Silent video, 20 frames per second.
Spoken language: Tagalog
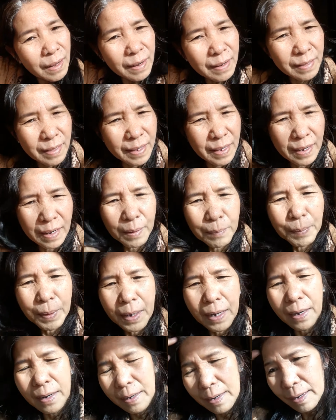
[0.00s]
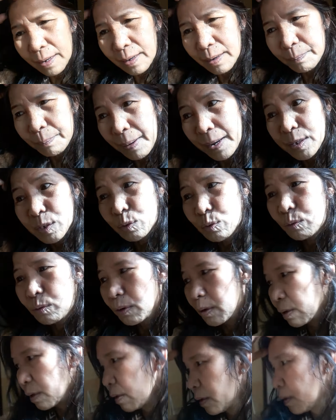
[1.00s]
na, hindi ka makakapasok.
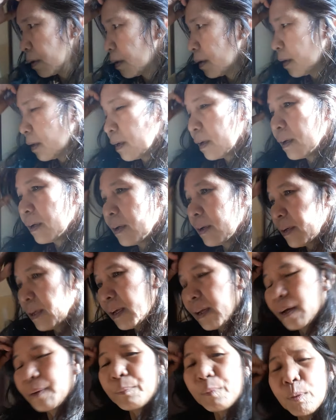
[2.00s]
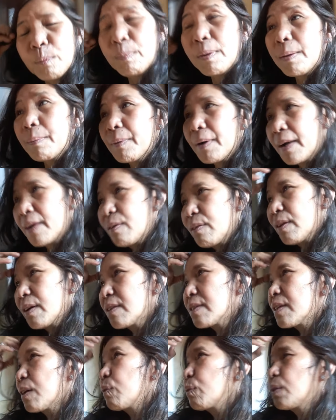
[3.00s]
Yan ang problema ngayon
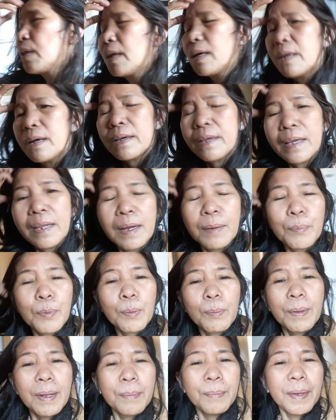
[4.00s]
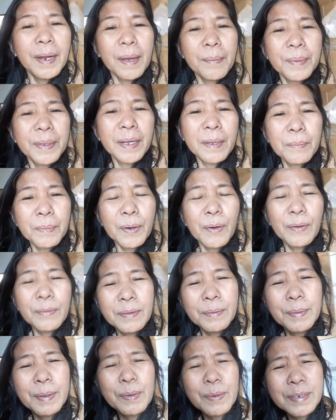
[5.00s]
ng Saudi. Yan ang problema namin ngayon mga
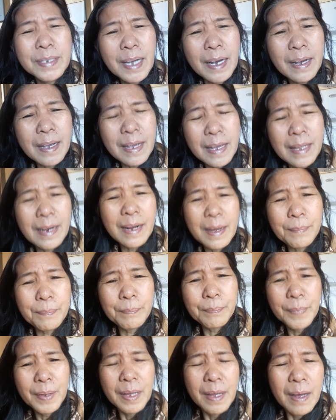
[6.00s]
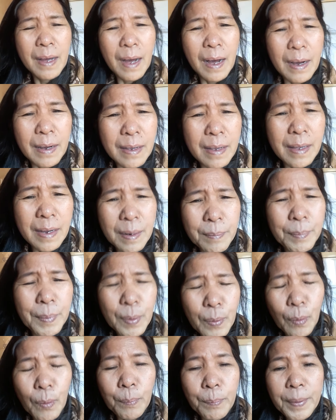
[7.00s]
OFW kasi ang hirap. Ang hirap
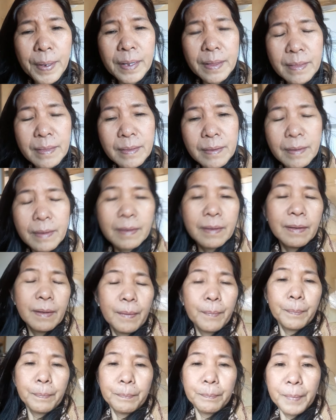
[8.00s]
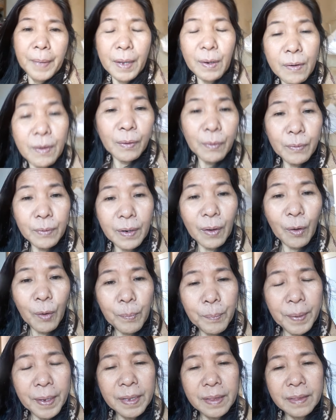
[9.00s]
mag-open. Meron akong
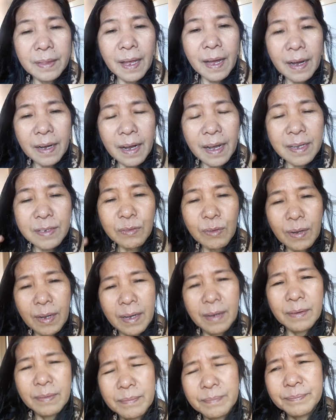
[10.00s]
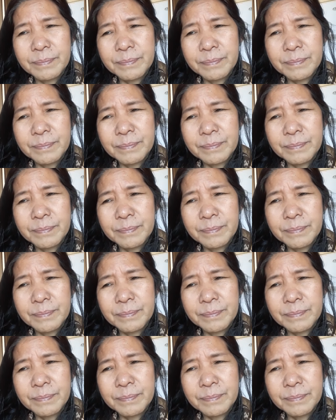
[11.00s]
na-open, kaso lang,